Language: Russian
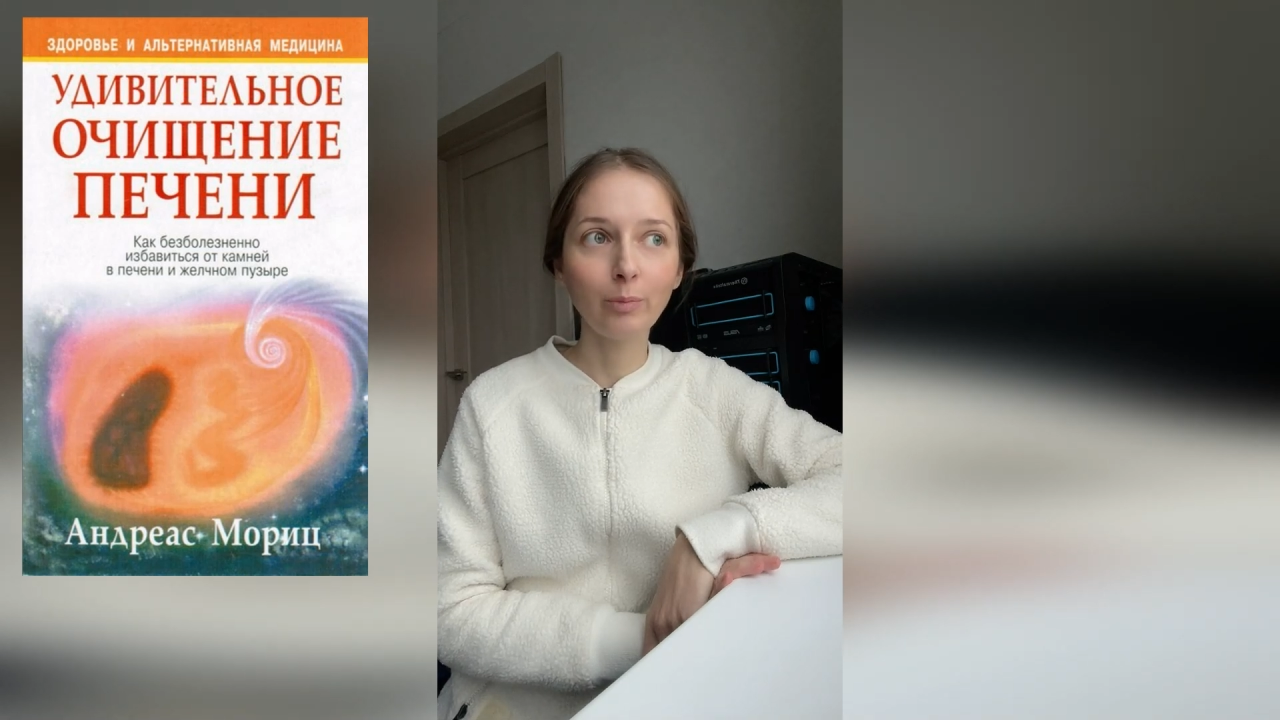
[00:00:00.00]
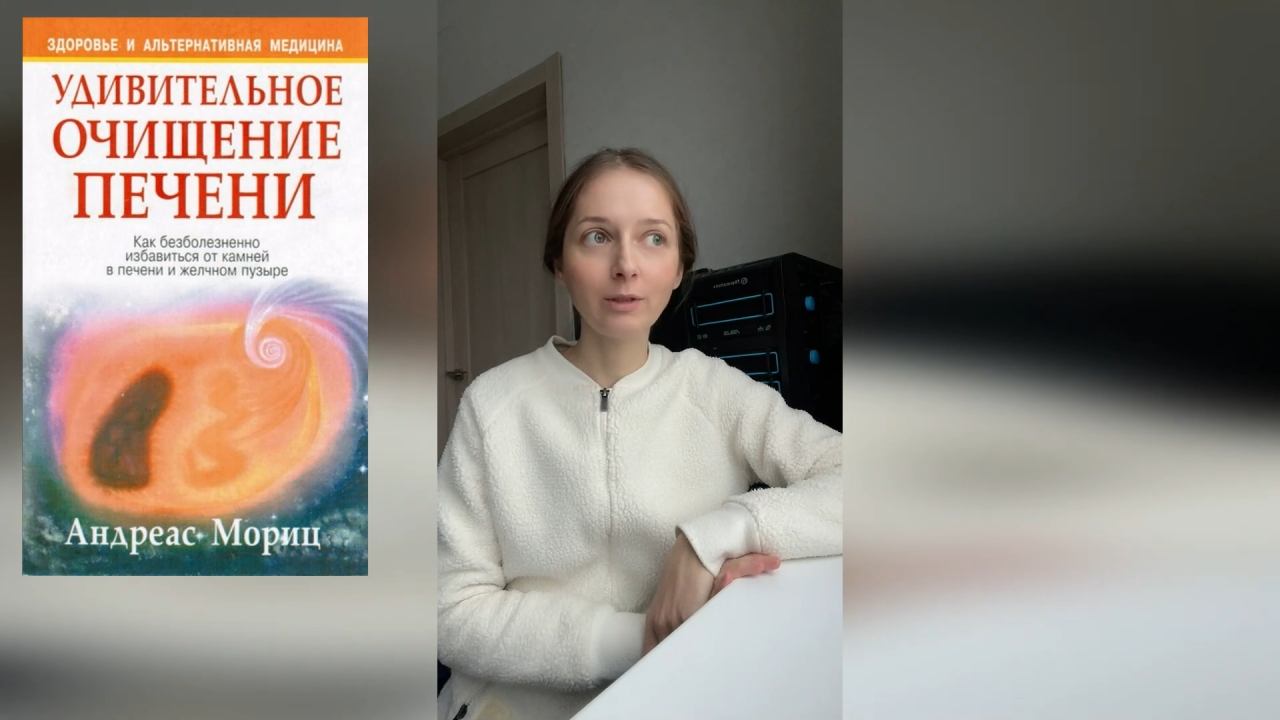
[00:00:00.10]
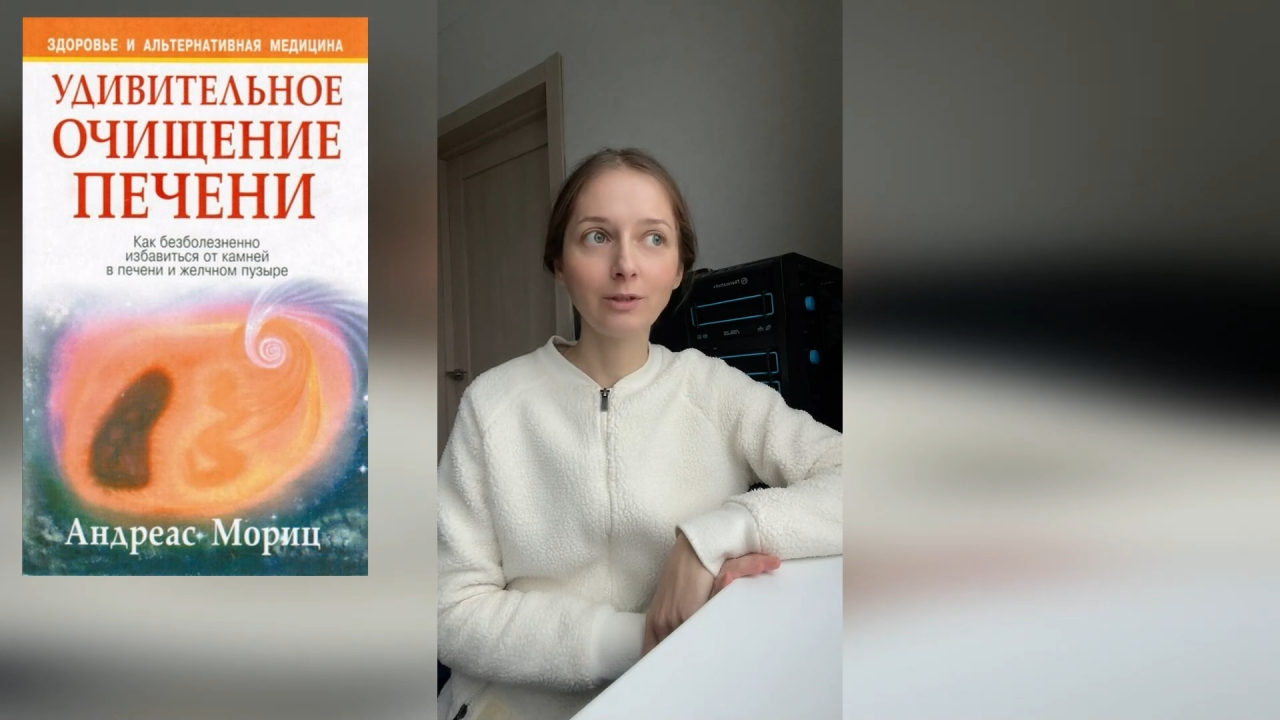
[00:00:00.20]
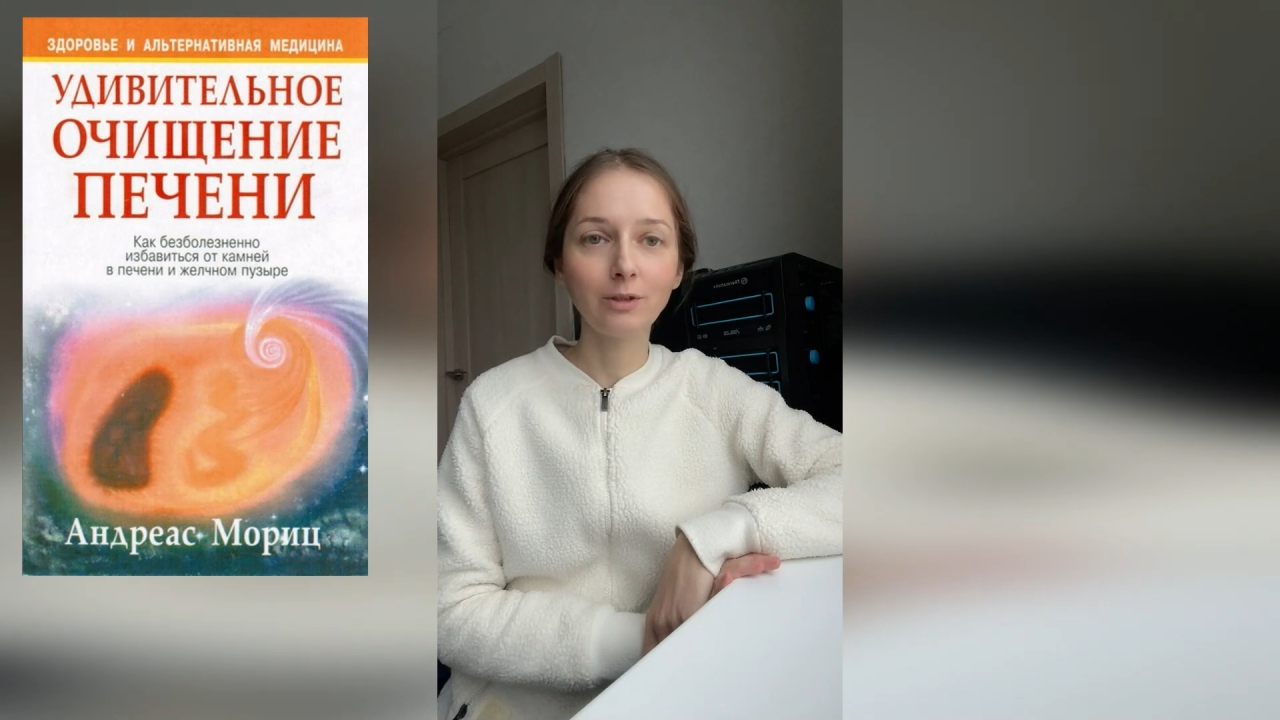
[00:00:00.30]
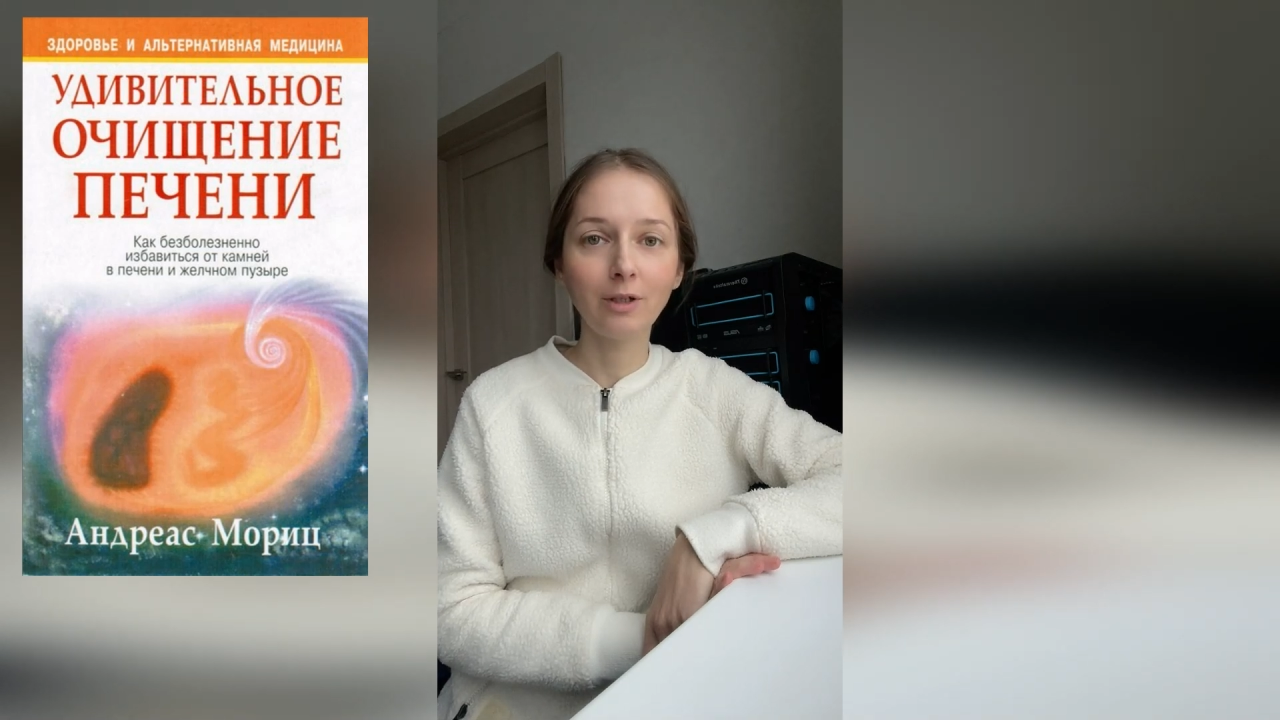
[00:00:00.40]

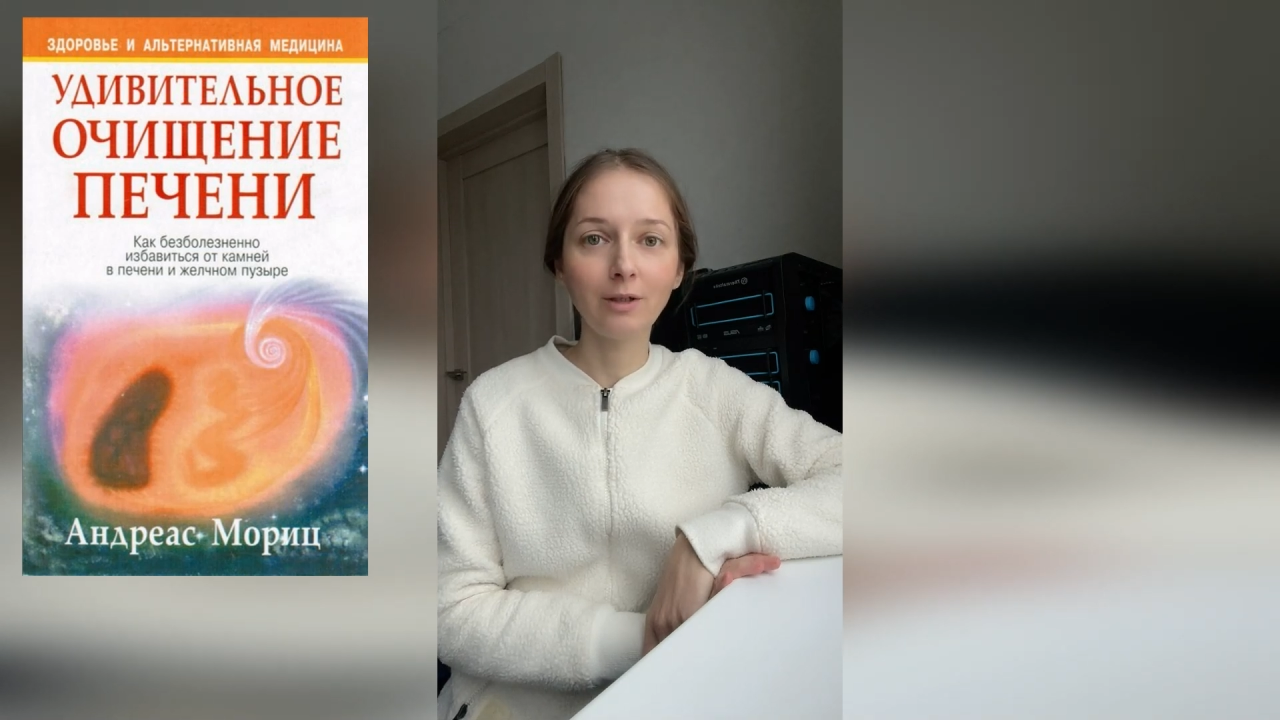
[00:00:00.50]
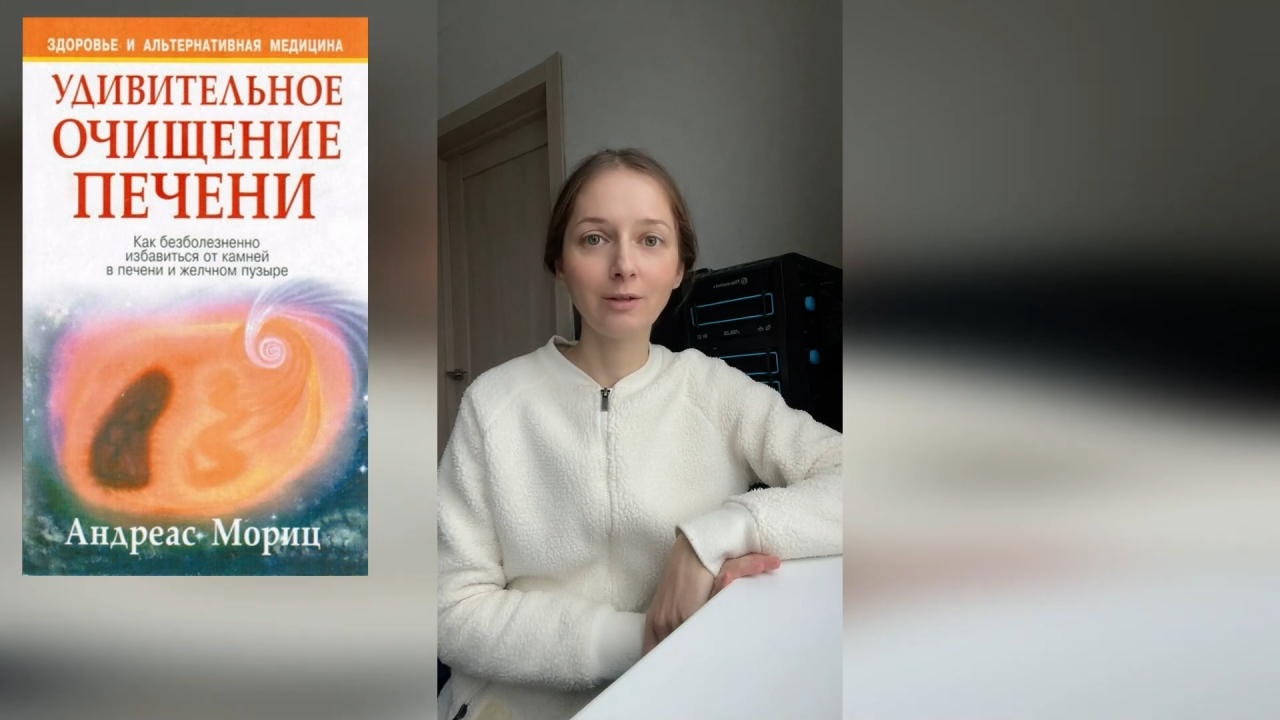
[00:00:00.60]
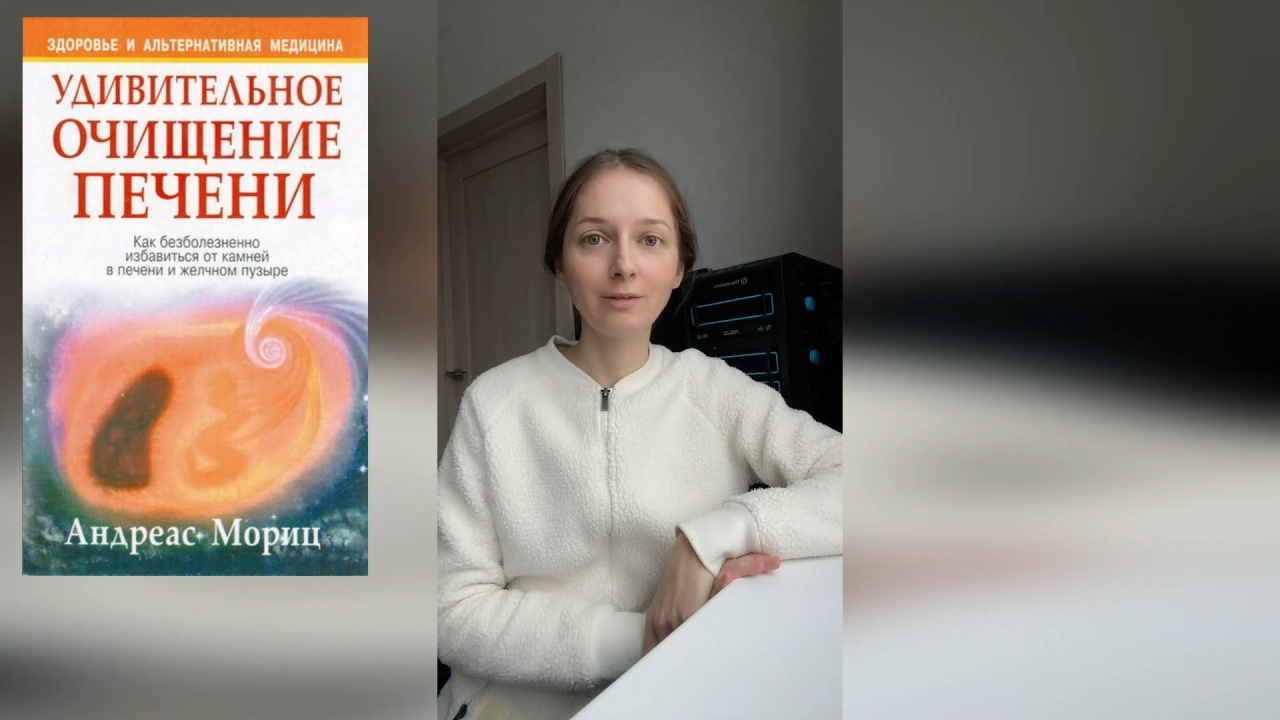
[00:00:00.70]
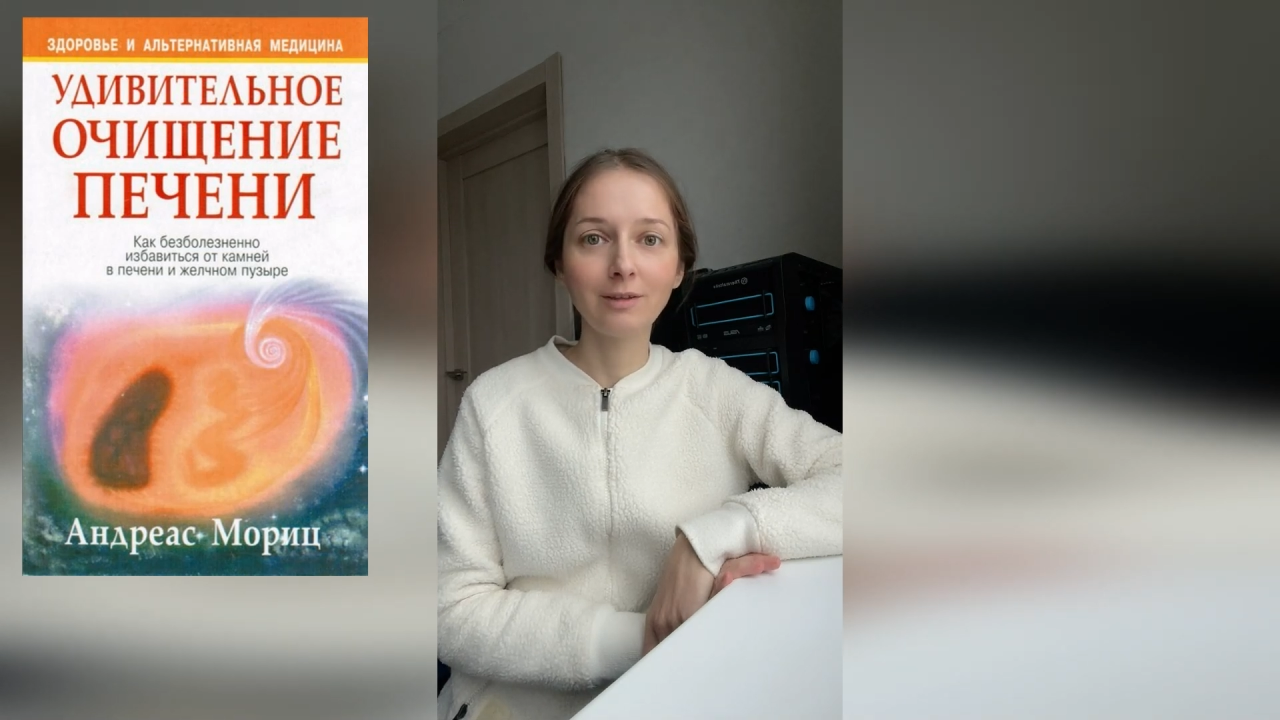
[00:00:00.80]
поняла